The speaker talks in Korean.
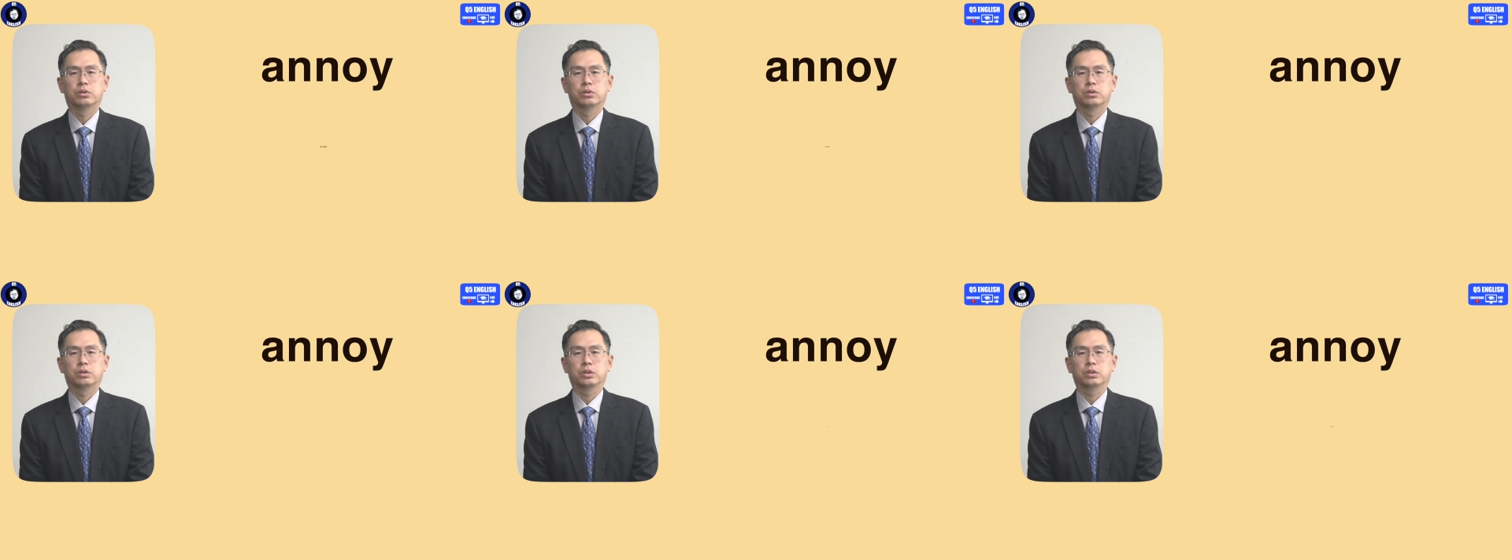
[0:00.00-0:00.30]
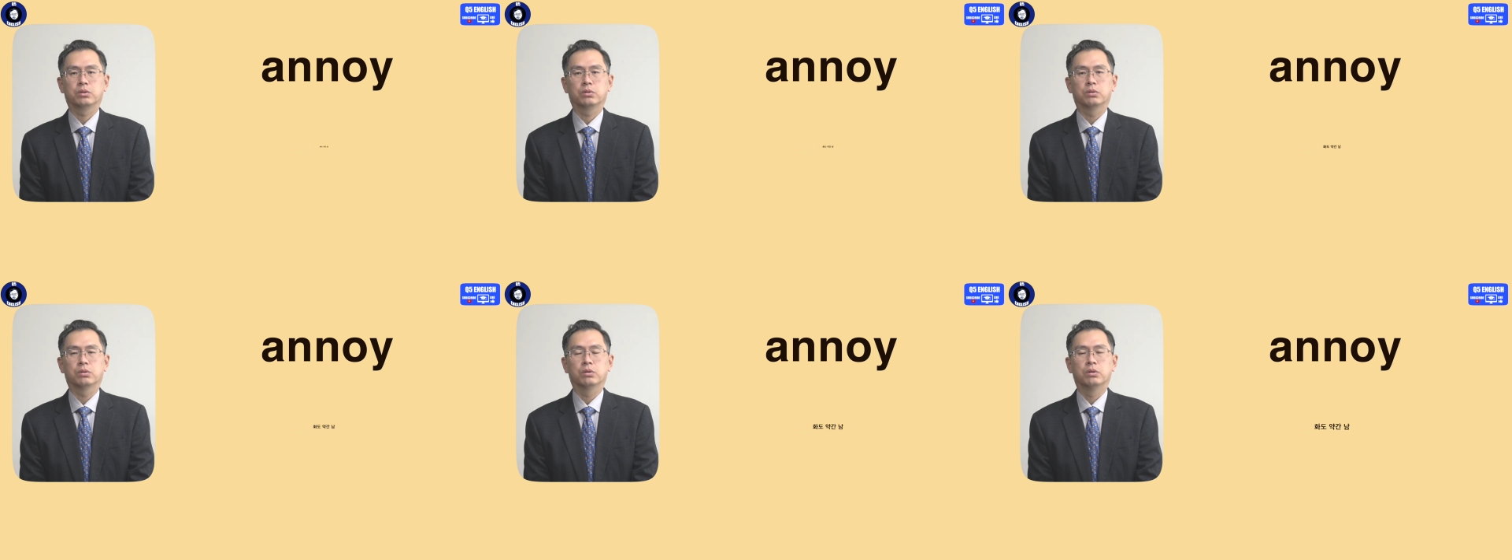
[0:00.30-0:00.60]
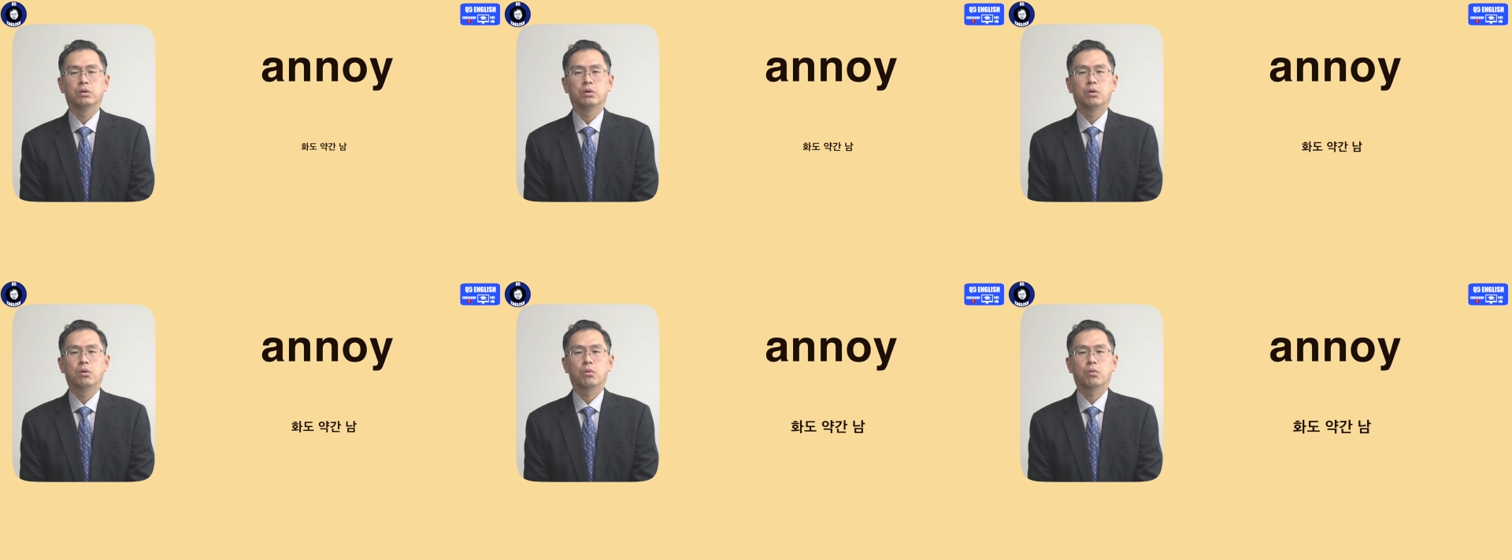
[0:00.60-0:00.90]
그리고
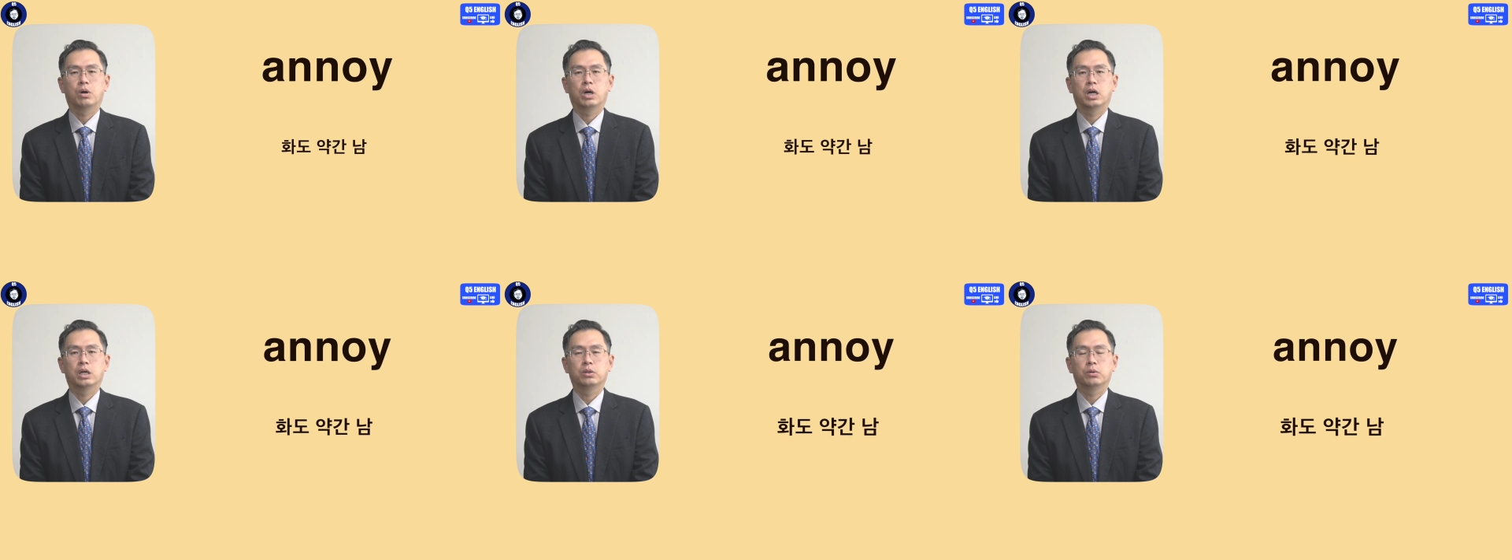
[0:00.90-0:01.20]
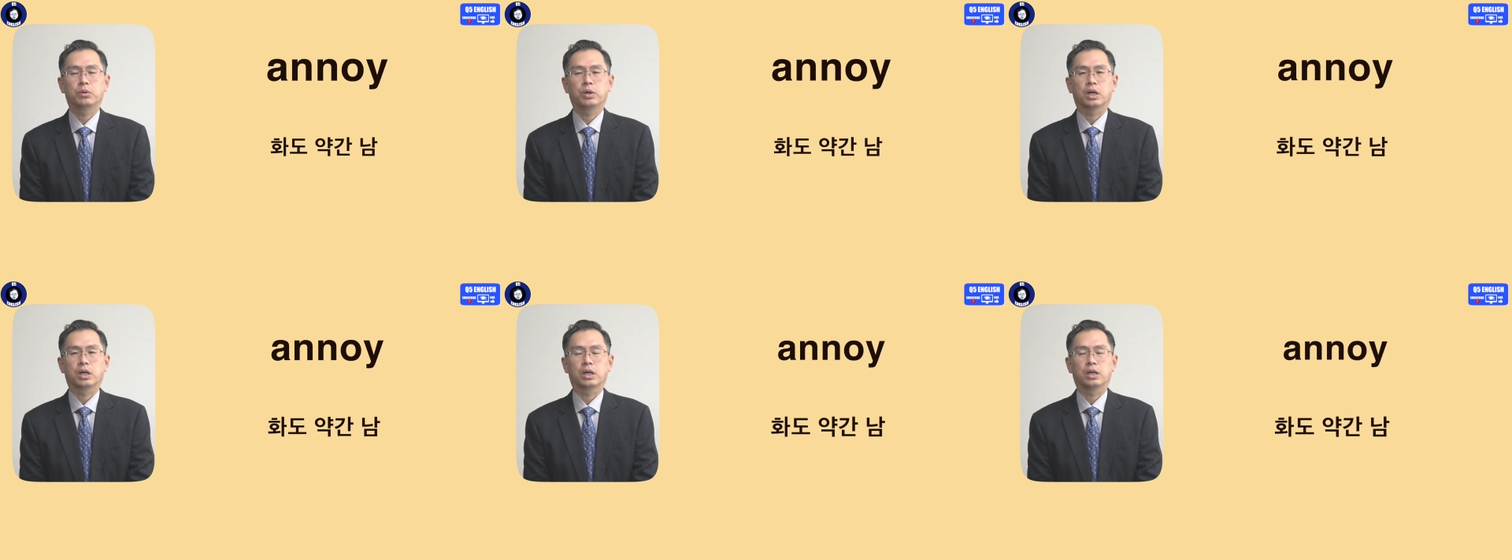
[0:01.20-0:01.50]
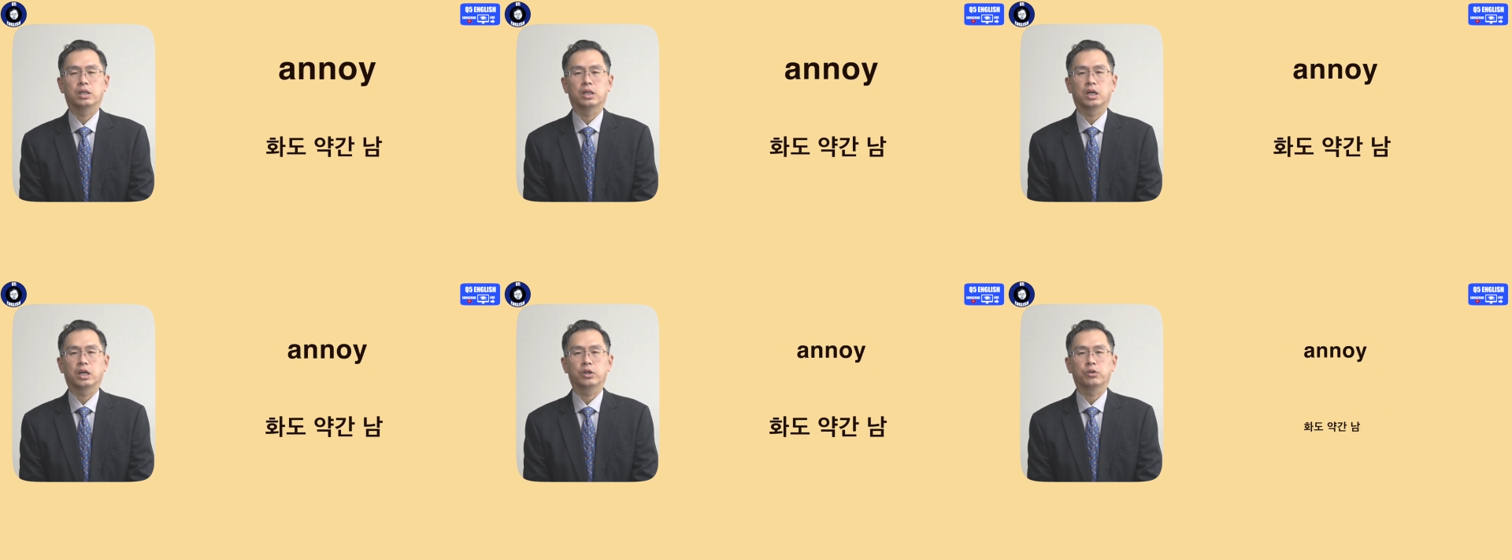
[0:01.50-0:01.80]
화도
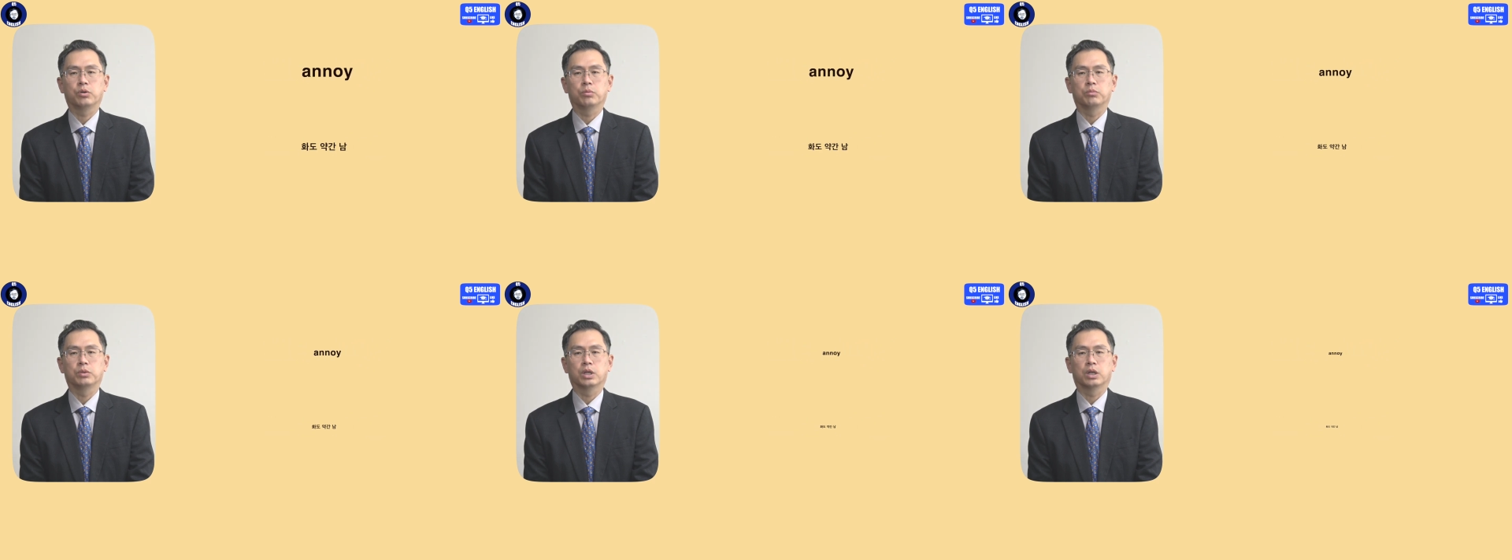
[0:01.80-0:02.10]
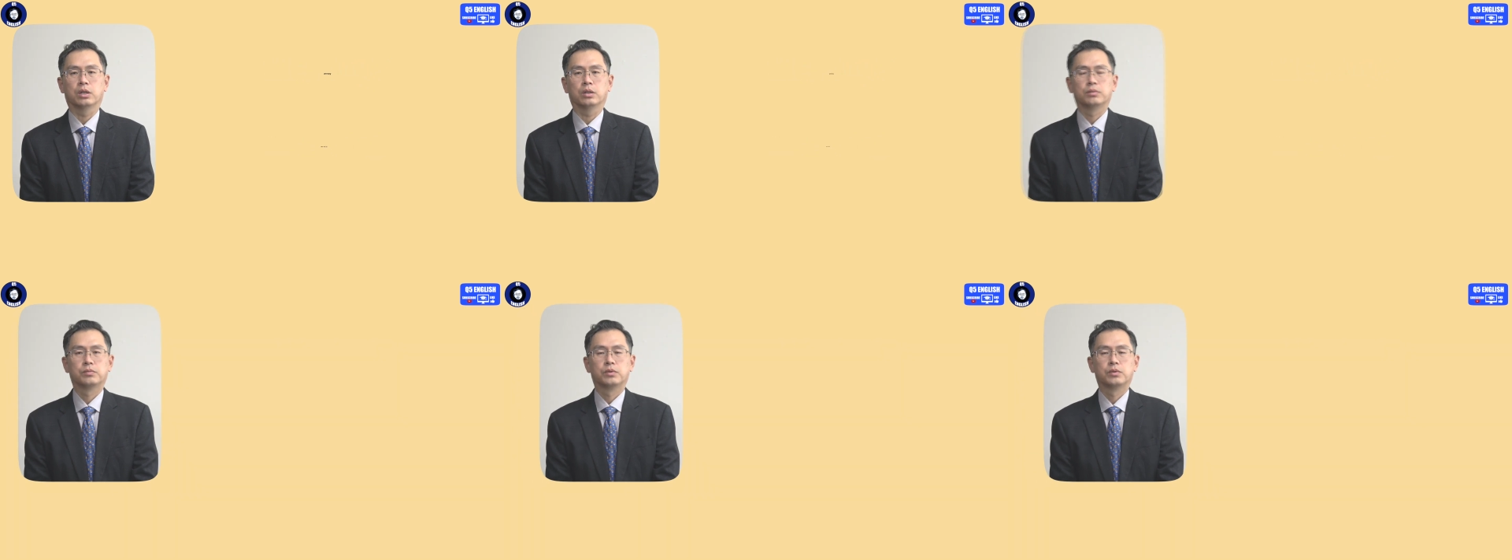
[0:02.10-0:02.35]
약간 나게 됩니다.